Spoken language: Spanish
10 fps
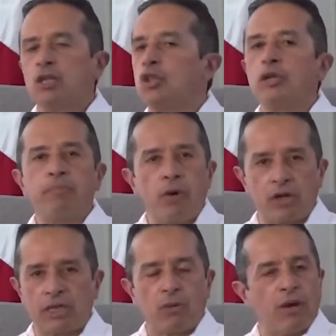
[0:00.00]
no
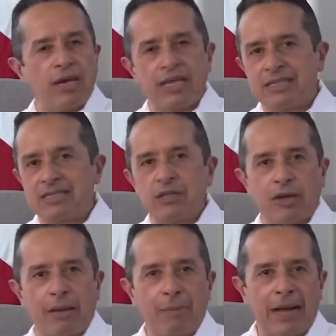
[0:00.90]
importa cuál haya
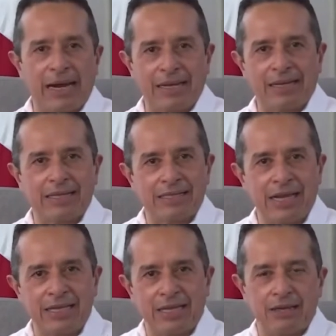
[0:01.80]
sido la marca que se
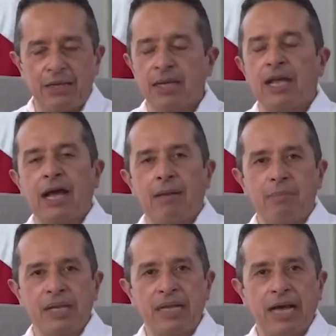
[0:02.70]
hayan
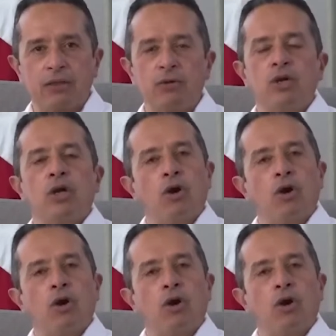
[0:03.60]
aplicado,